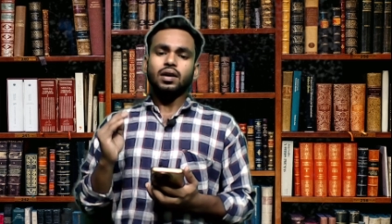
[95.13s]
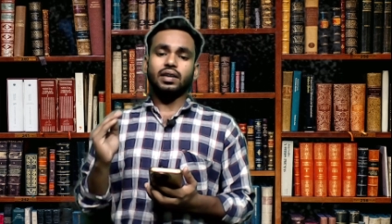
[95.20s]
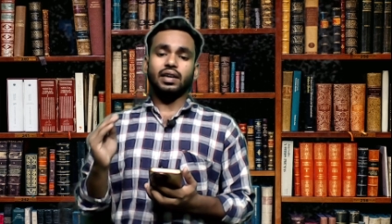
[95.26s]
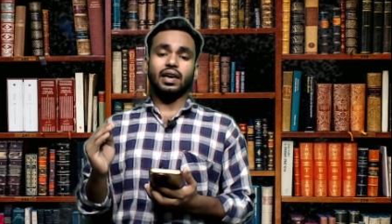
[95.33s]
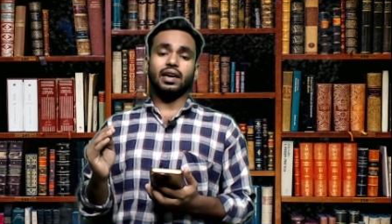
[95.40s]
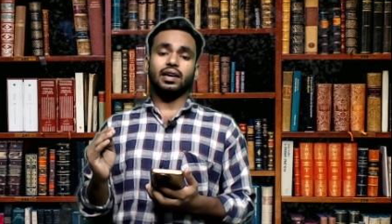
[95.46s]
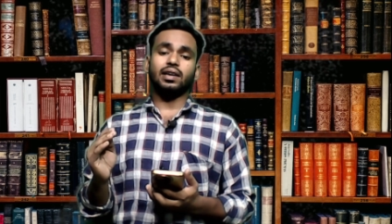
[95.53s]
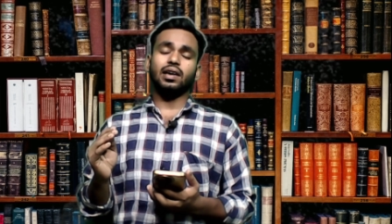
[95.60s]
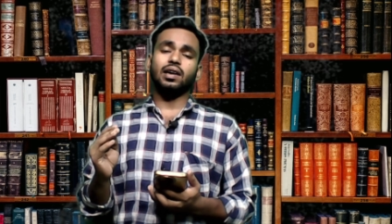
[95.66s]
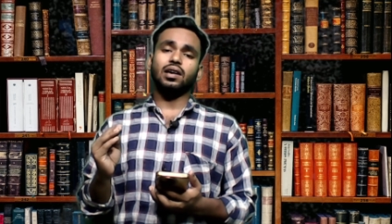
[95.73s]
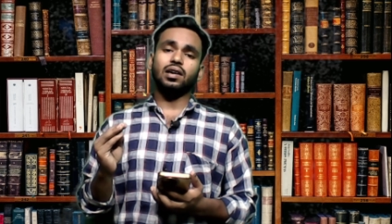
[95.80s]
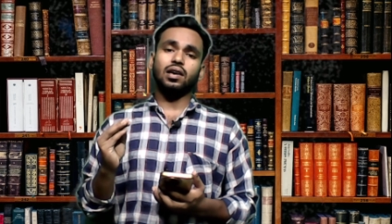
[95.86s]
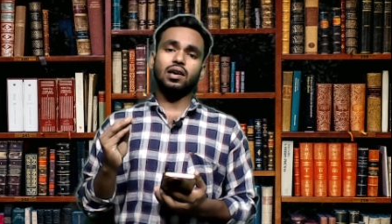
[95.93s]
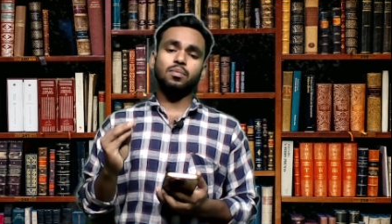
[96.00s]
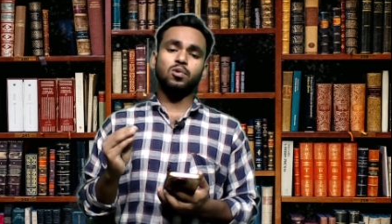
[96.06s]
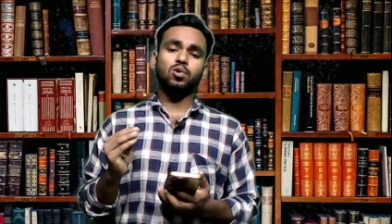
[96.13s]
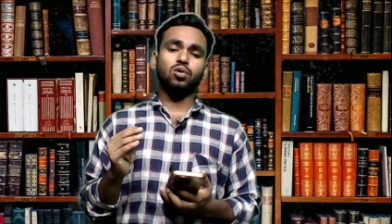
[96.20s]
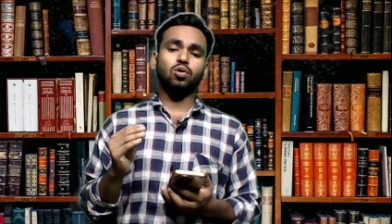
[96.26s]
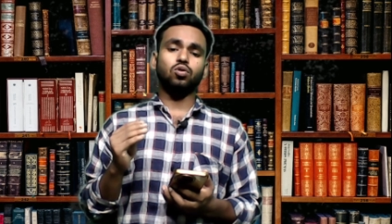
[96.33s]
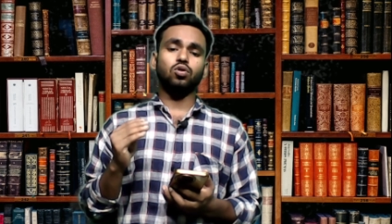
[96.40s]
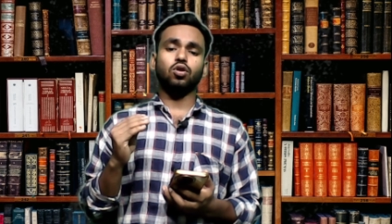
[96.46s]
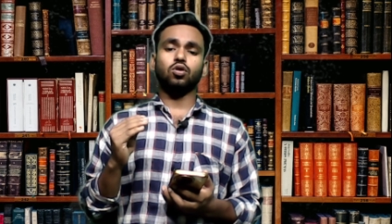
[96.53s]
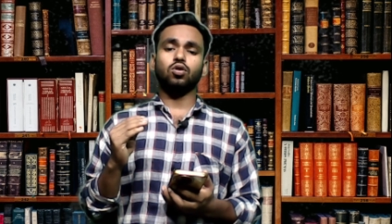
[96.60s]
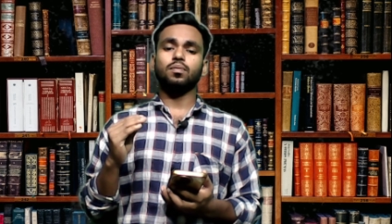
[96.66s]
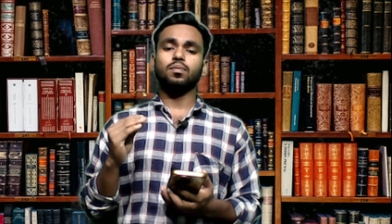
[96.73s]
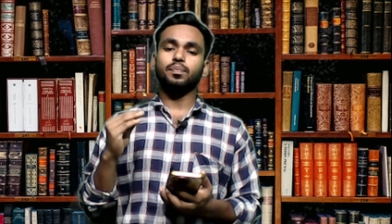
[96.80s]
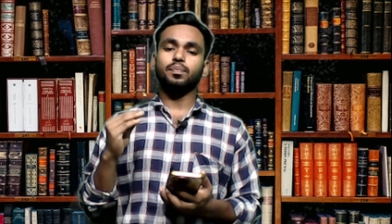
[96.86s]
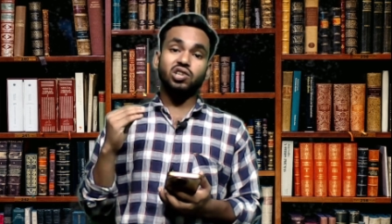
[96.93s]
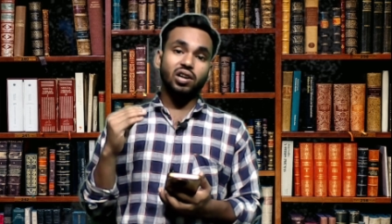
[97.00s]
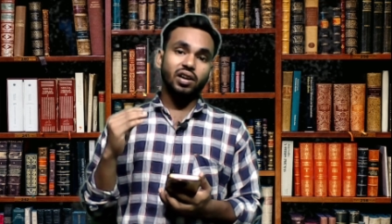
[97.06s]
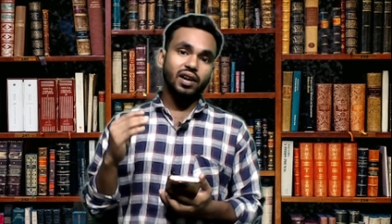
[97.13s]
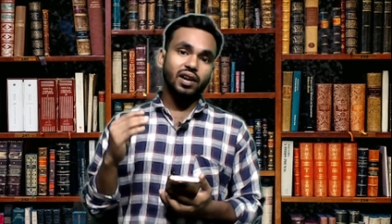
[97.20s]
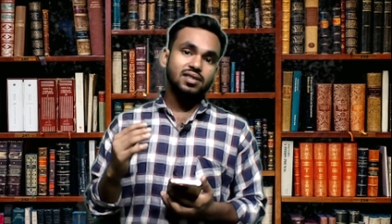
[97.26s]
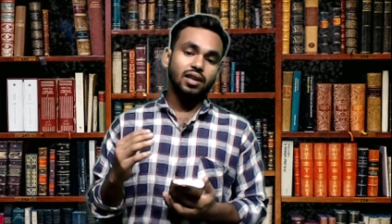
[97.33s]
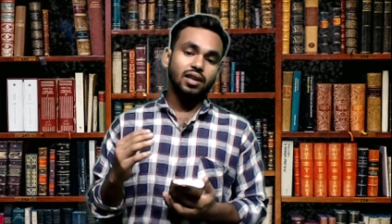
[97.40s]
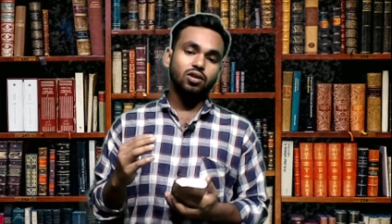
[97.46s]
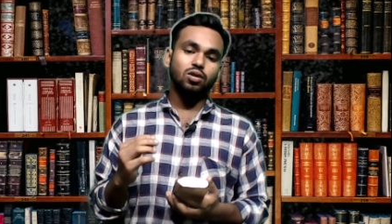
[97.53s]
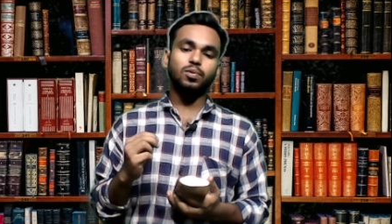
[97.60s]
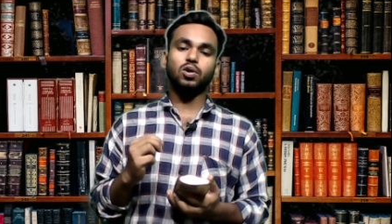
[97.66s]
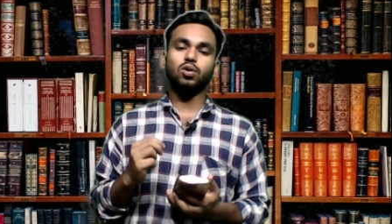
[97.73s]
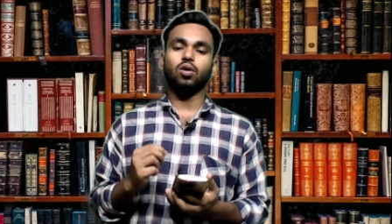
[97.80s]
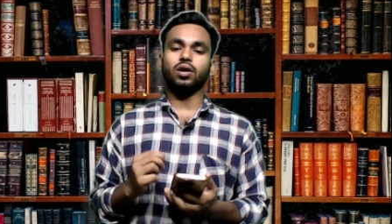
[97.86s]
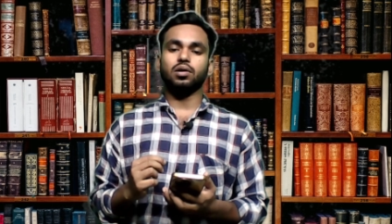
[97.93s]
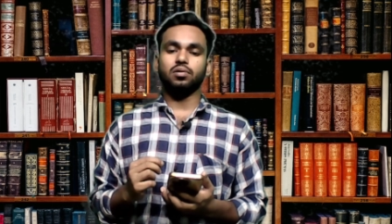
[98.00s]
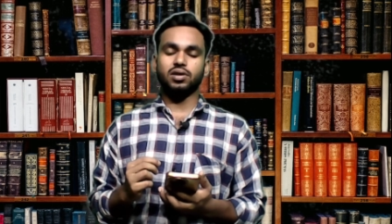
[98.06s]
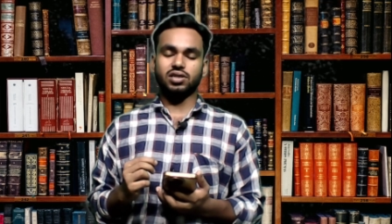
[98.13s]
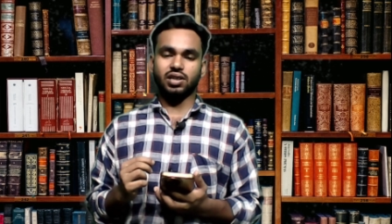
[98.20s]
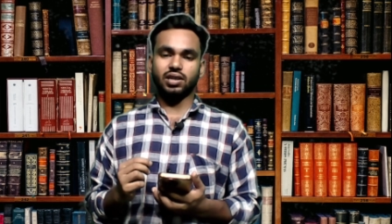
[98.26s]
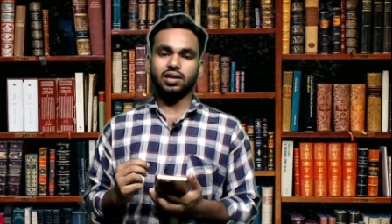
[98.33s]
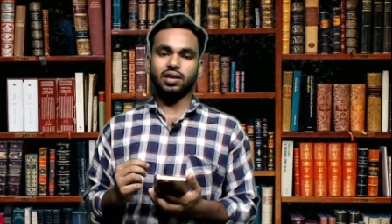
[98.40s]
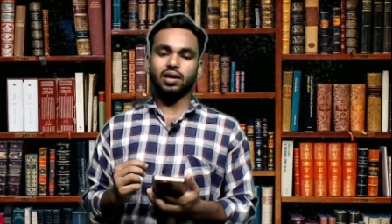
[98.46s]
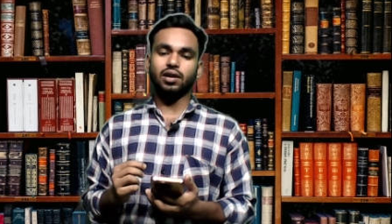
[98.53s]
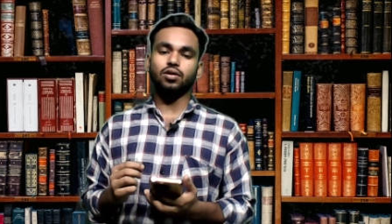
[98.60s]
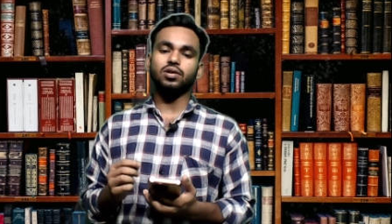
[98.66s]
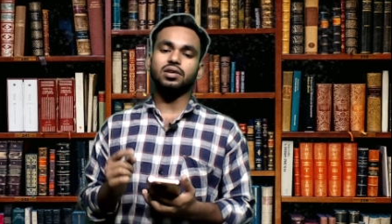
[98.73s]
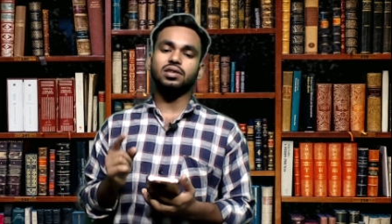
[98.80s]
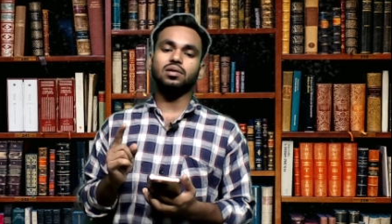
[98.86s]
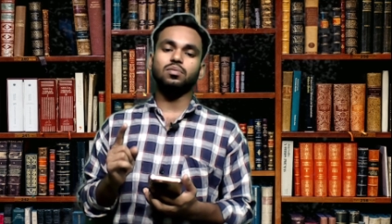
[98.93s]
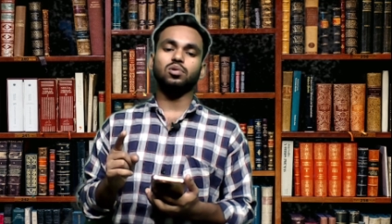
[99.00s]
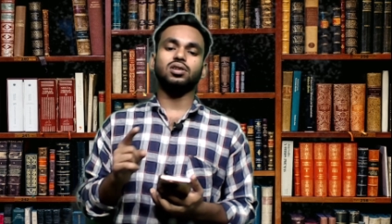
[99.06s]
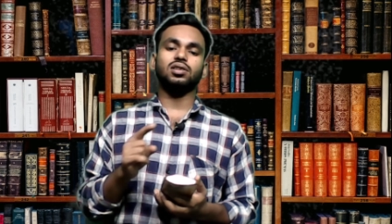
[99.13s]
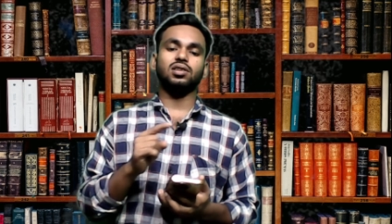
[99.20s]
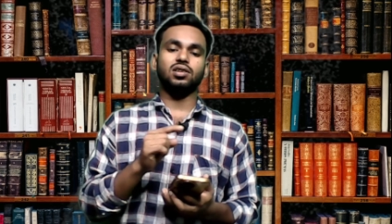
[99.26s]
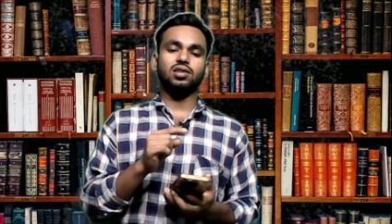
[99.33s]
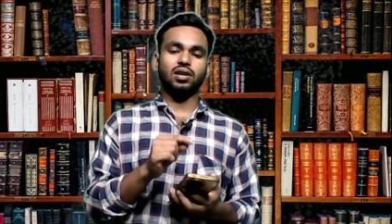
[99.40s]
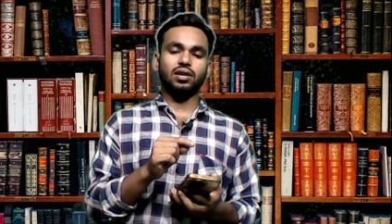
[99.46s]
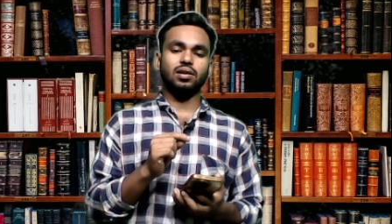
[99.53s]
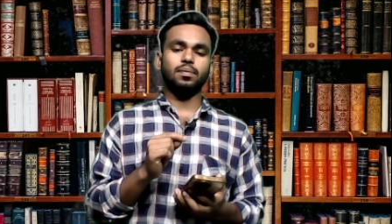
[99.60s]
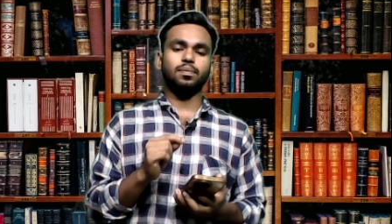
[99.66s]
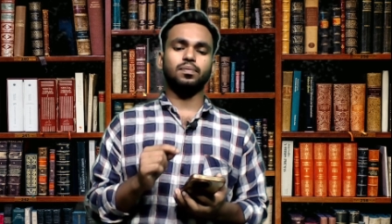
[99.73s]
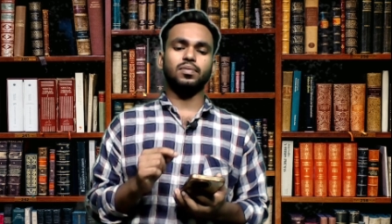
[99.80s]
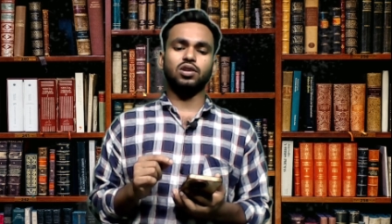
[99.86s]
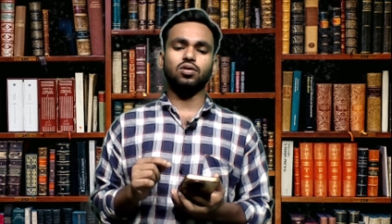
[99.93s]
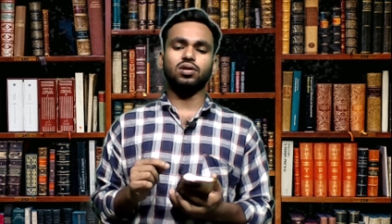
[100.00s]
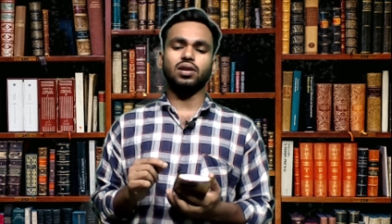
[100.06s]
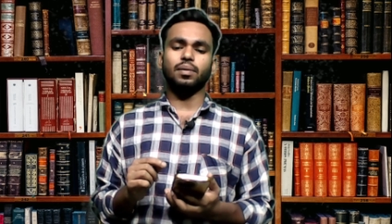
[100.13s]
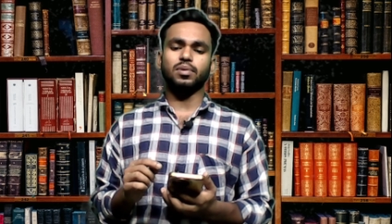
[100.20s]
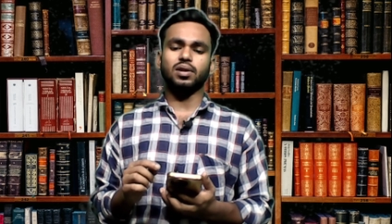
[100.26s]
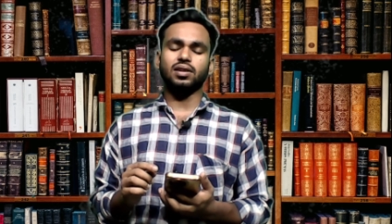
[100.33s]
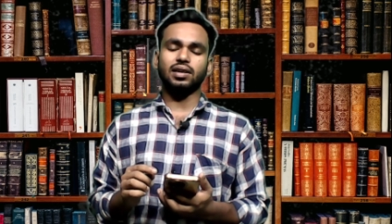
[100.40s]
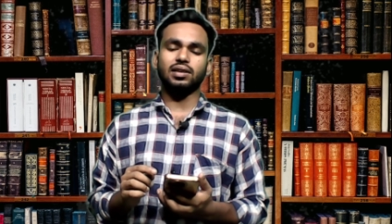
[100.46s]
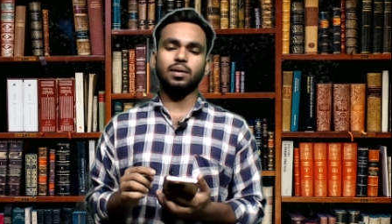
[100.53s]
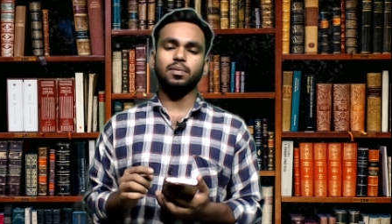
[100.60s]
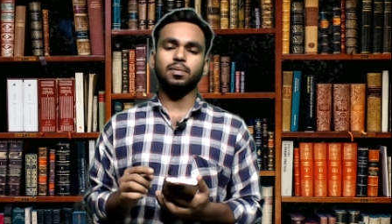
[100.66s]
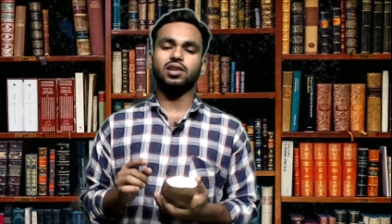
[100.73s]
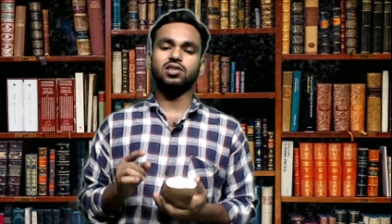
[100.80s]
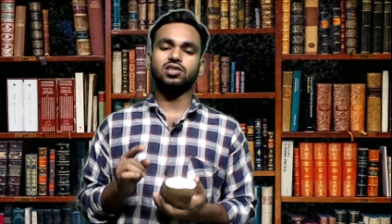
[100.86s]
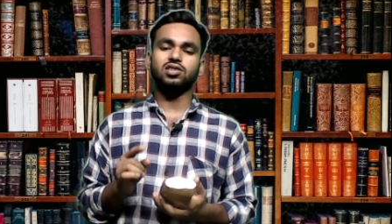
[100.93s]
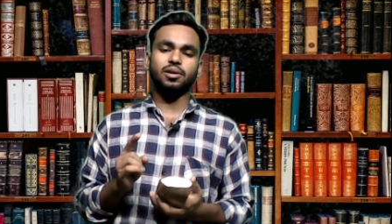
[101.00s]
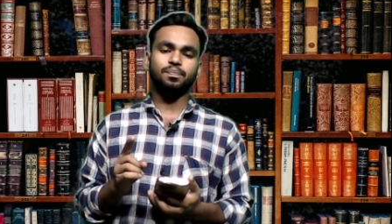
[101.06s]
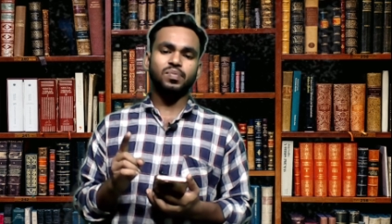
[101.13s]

কে কে এবং কোন রকম পেশারাইজ তাদের উপর করা হয়েছে কিনা কারণ ইতিমধ্যে তিনি দেখতে ভিডিওটি আপনারা দেখতে পেলেন যে